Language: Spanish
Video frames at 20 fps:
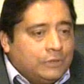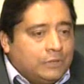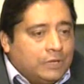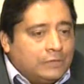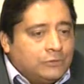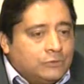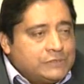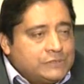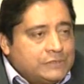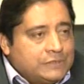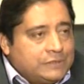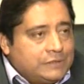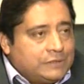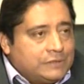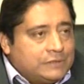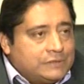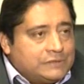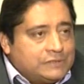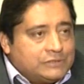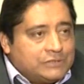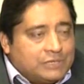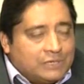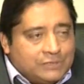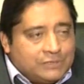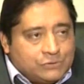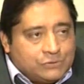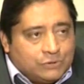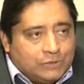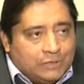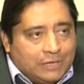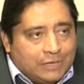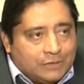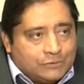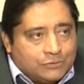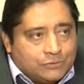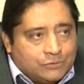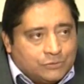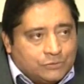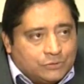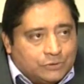Anoche se realizó el
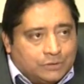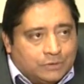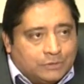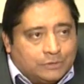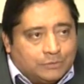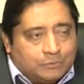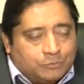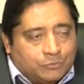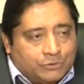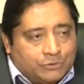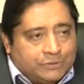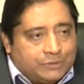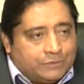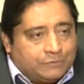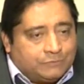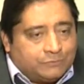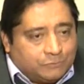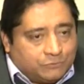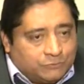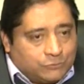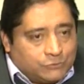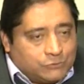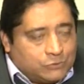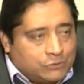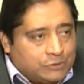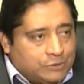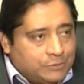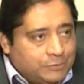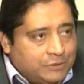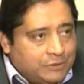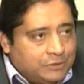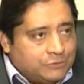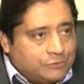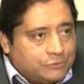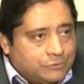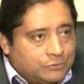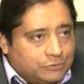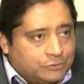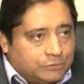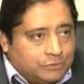acto de puesta en
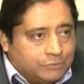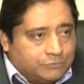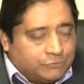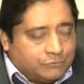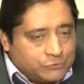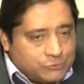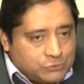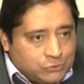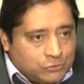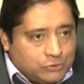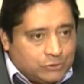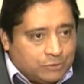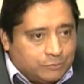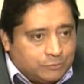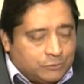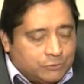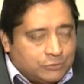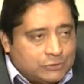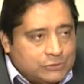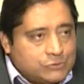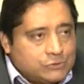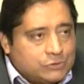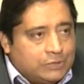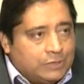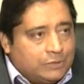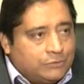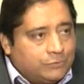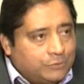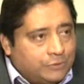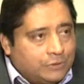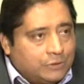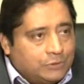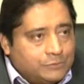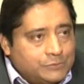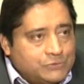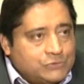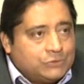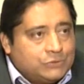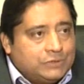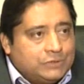funcionamiento, en funciones, mejor dicho, de la nueva
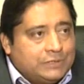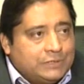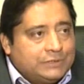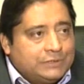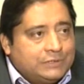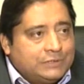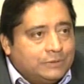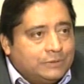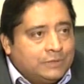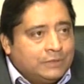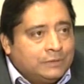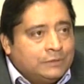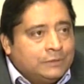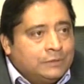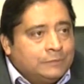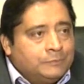comisión directiva,